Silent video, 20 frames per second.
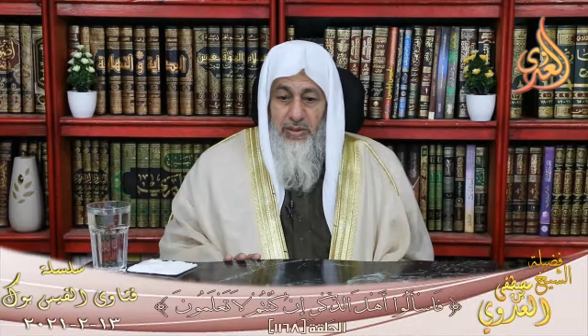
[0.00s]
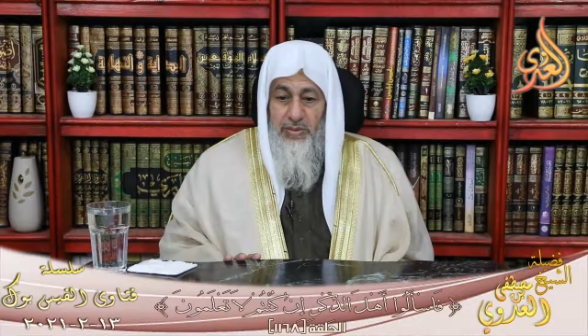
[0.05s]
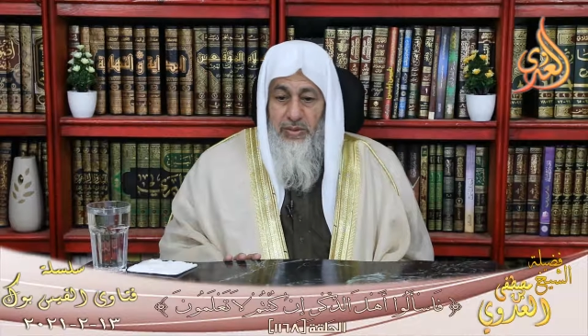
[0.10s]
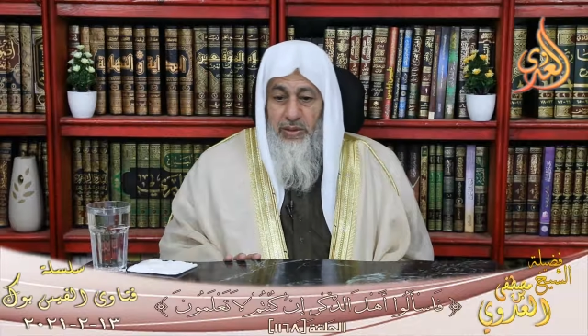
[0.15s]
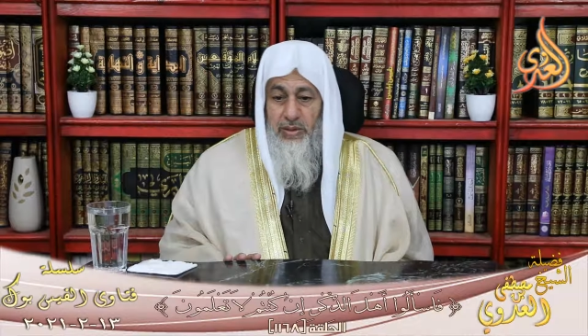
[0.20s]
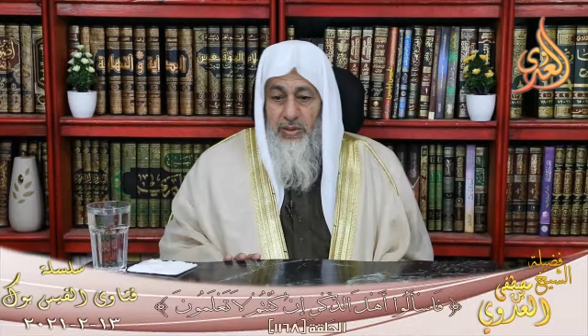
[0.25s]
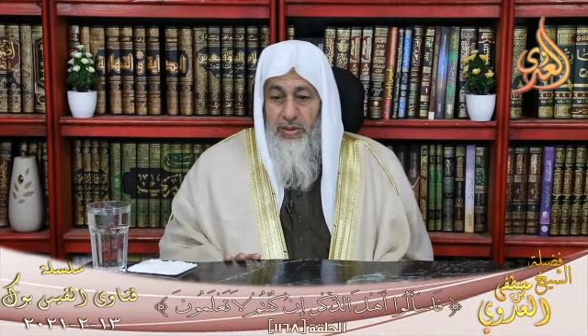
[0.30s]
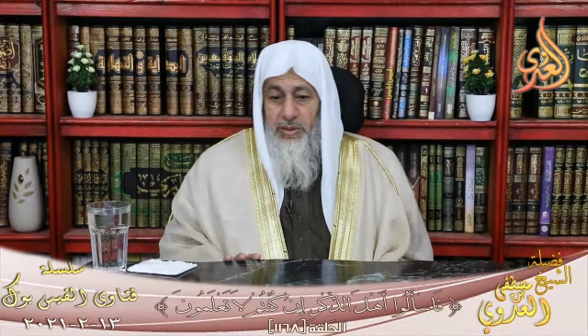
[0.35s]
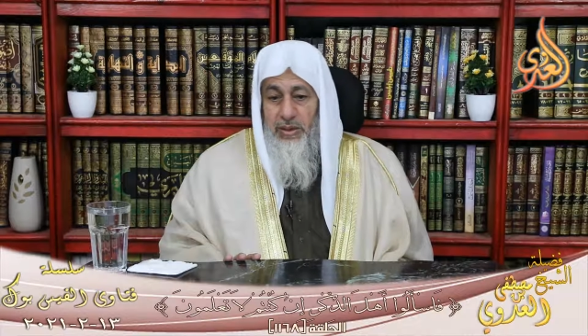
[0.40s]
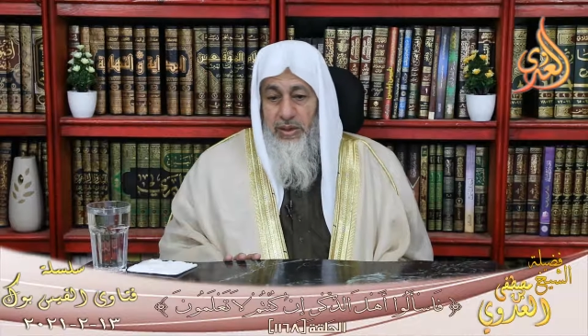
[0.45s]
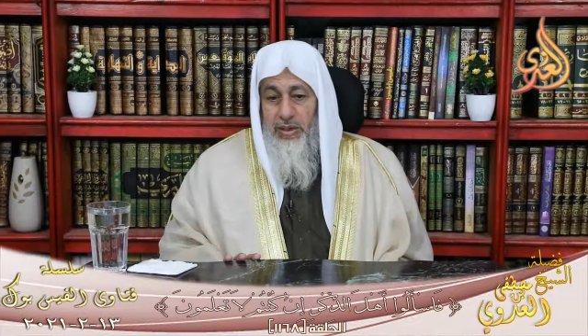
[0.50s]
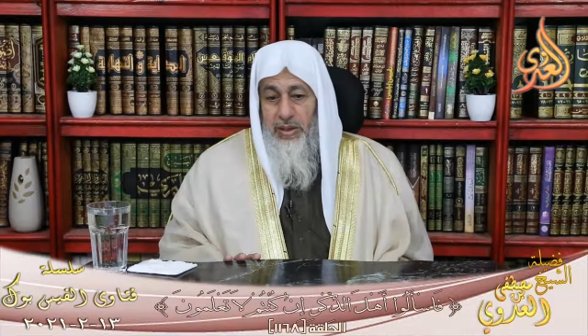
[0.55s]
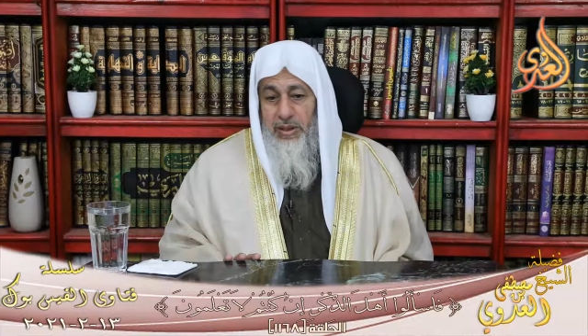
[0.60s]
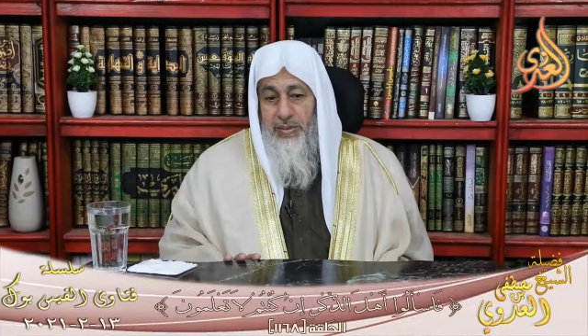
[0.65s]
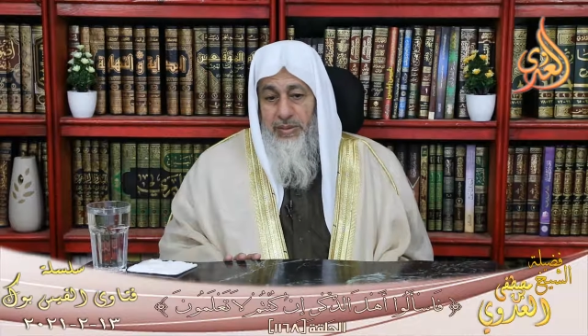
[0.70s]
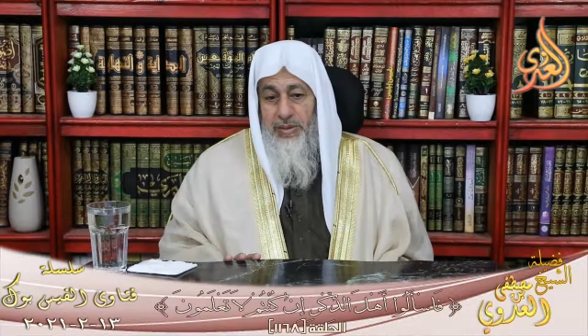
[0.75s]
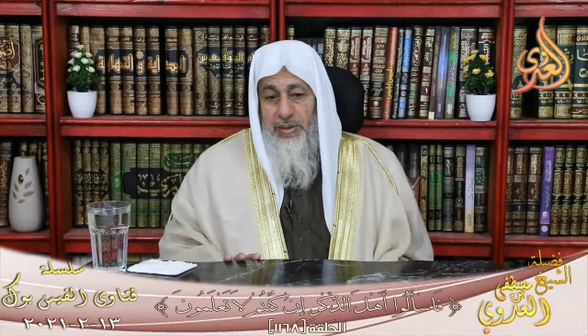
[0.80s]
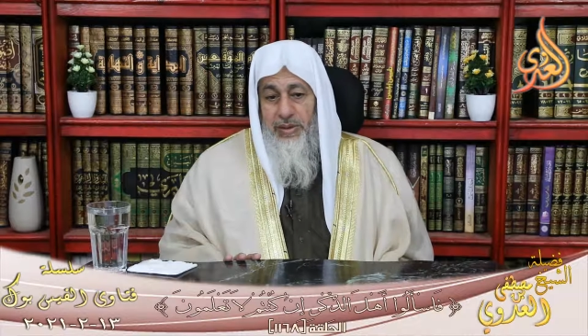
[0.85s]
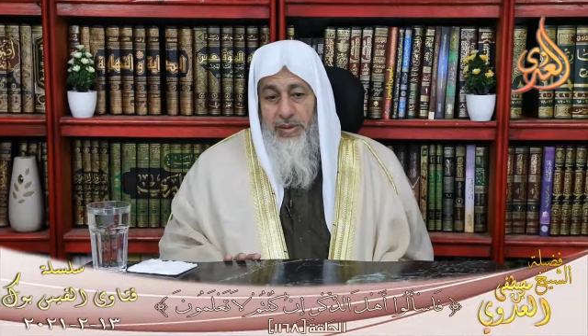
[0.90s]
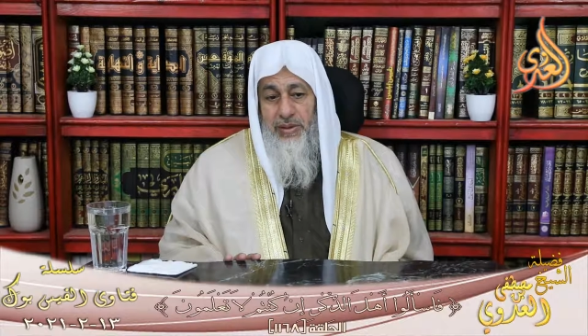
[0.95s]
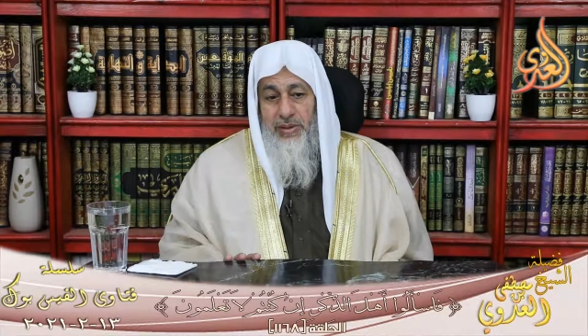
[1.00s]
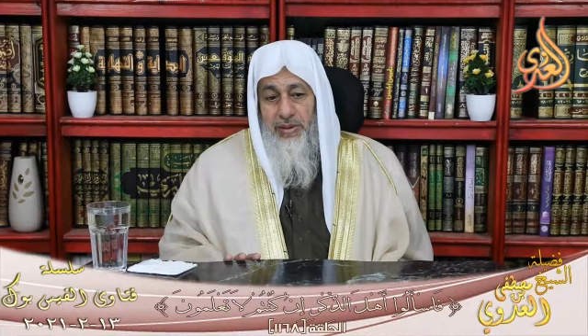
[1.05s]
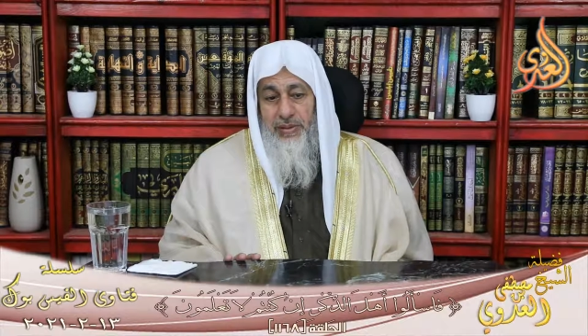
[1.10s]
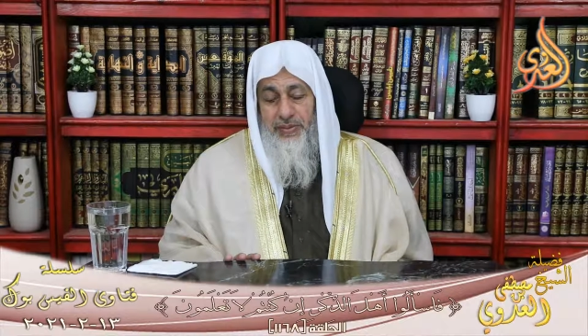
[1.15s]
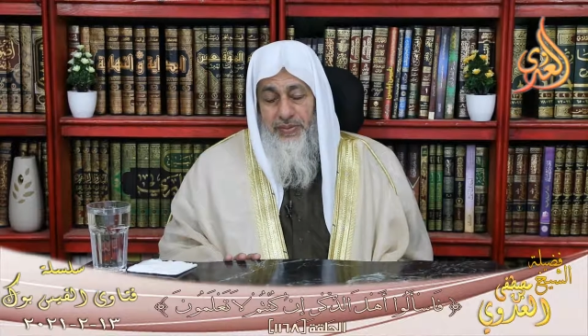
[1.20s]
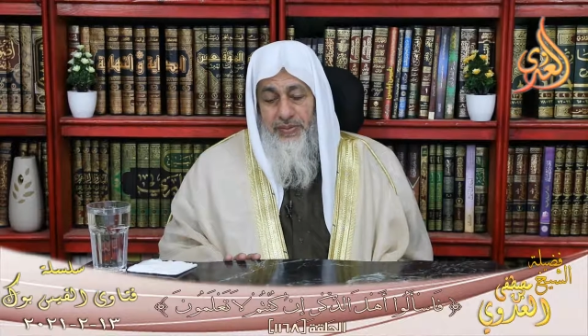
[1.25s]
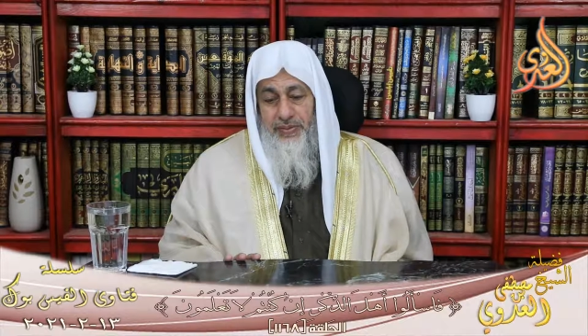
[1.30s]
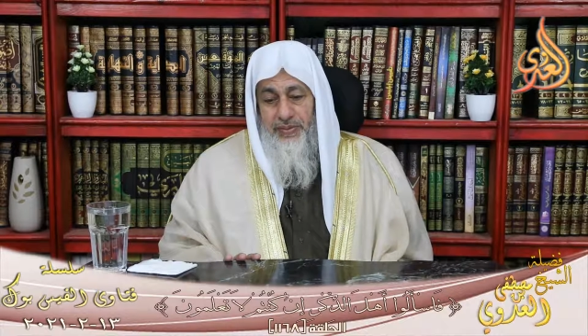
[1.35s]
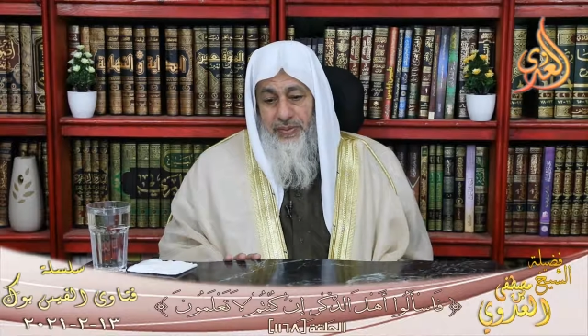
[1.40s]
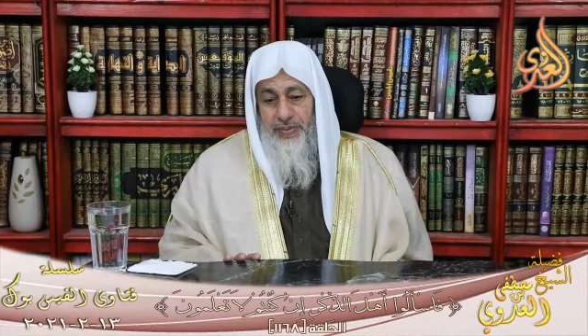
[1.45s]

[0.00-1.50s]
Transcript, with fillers: مالك لأبيك